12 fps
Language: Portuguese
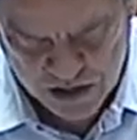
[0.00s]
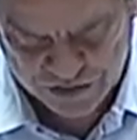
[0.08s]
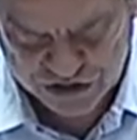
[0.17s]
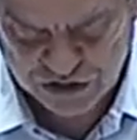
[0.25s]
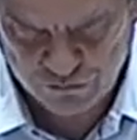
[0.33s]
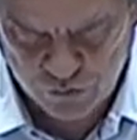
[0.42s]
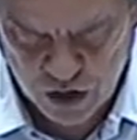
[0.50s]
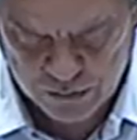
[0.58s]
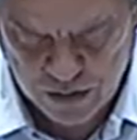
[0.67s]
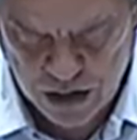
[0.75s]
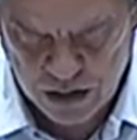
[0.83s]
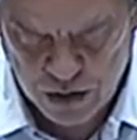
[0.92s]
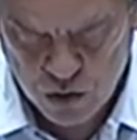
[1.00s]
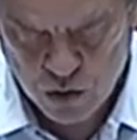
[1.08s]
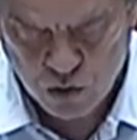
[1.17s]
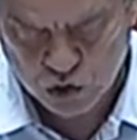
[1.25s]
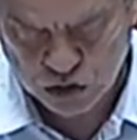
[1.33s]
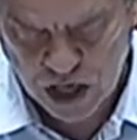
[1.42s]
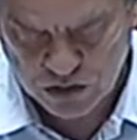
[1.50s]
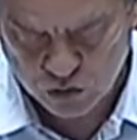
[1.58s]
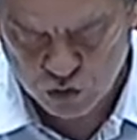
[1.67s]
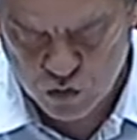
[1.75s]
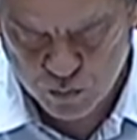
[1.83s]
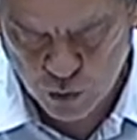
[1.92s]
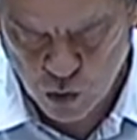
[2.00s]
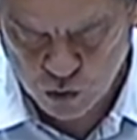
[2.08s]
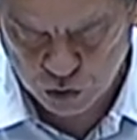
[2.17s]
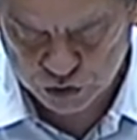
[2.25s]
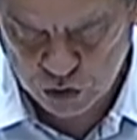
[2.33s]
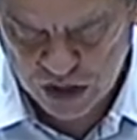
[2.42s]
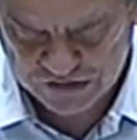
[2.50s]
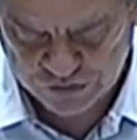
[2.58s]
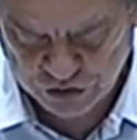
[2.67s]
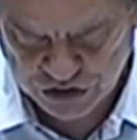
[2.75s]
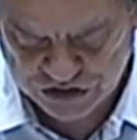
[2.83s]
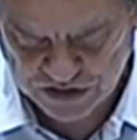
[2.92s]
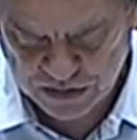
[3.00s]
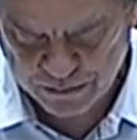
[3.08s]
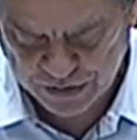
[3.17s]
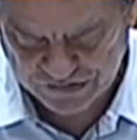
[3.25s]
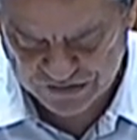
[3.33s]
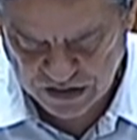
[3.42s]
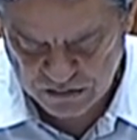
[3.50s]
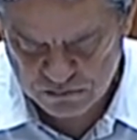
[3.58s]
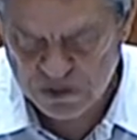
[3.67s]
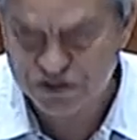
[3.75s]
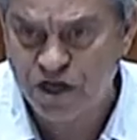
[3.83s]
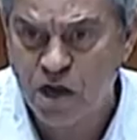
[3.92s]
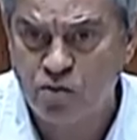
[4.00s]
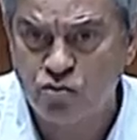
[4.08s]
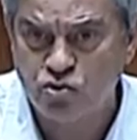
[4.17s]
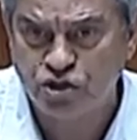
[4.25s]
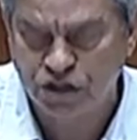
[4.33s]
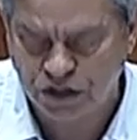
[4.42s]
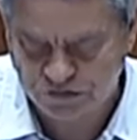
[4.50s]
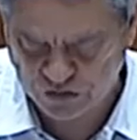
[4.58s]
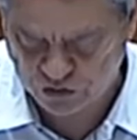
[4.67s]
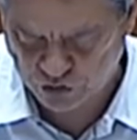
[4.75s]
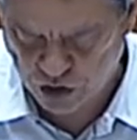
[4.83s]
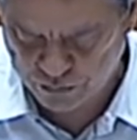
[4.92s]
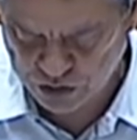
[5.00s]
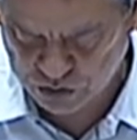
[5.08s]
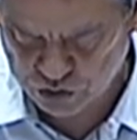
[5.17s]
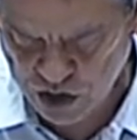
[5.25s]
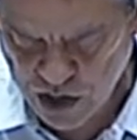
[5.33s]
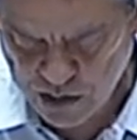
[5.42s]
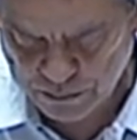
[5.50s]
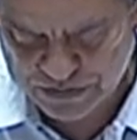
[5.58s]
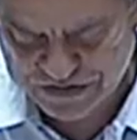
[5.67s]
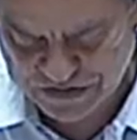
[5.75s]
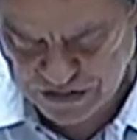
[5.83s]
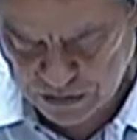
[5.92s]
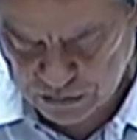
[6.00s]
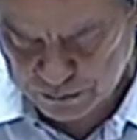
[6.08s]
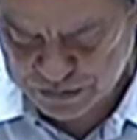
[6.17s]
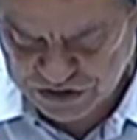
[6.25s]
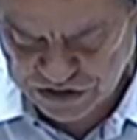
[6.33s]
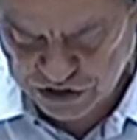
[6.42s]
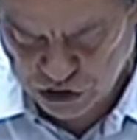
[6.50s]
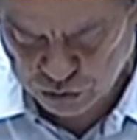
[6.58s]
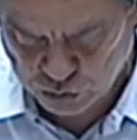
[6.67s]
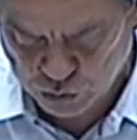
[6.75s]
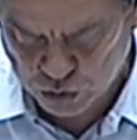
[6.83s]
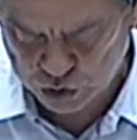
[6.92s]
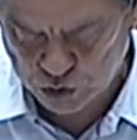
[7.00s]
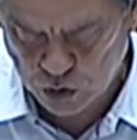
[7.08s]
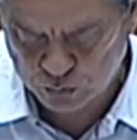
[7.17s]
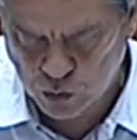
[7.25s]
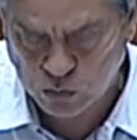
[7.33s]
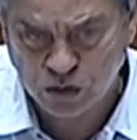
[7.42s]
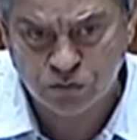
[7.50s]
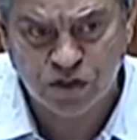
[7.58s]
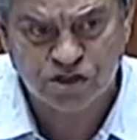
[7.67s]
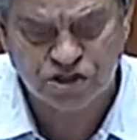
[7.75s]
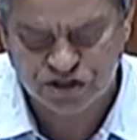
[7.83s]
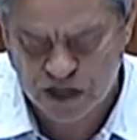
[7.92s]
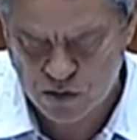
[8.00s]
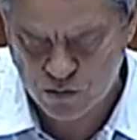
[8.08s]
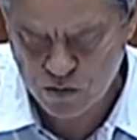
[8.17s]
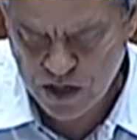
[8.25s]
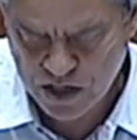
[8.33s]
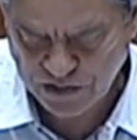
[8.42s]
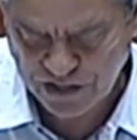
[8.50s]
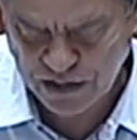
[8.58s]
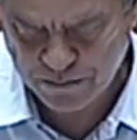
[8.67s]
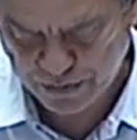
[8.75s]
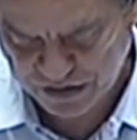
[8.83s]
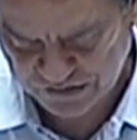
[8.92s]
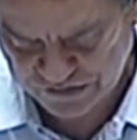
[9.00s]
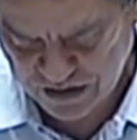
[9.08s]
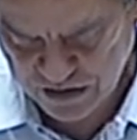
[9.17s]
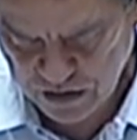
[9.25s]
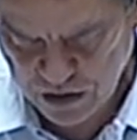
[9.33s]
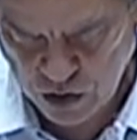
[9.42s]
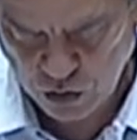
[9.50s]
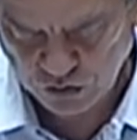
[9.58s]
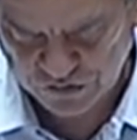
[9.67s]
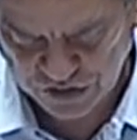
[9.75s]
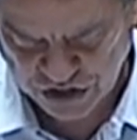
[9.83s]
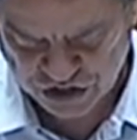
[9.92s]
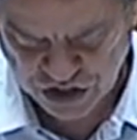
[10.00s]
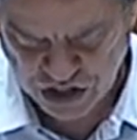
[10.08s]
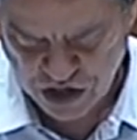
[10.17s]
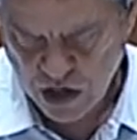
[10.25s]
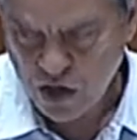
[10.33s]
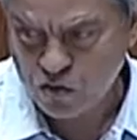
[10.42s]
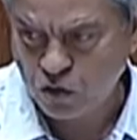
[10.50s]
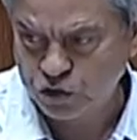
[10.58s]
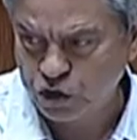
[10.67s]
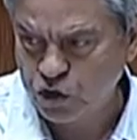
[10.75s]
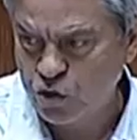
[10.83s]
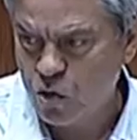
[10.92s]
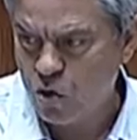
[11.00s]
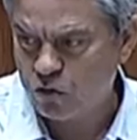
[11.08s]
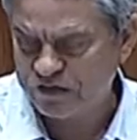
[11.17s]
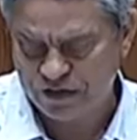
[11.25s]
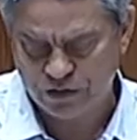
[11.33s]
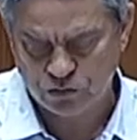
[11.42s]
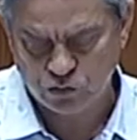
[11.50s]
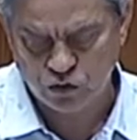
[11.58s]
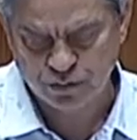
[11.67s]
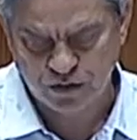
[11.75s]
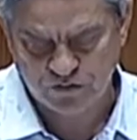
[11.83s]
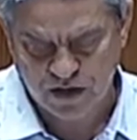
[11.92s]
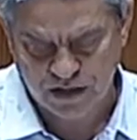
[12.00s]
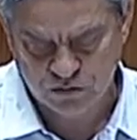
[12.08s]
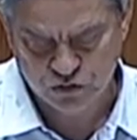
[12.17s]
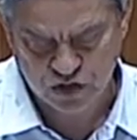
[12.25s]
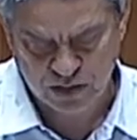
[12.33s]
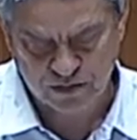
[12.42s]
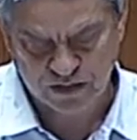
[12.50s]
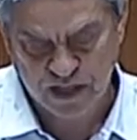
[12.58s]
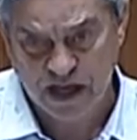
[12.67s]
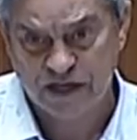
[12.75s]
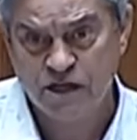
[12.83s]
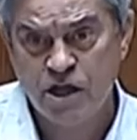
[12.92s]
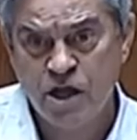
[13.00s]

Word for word: Desta forma, o Estado recuperou o controle acionista da empresa, mas não os direitos económicos, prescindindo do controle público da gestão da empresa. Ou seja, continuam a ser os privados a mandar.